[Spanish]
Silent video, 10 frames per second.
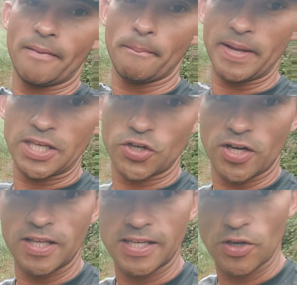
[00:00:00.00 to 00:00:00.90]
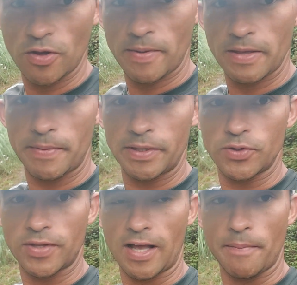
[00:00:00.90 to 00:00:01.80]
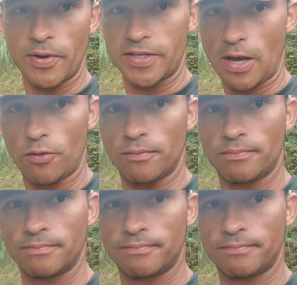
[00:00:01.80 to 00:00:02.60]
Bendiciones, deseo de más, depende de ustedes, campeones. Chao.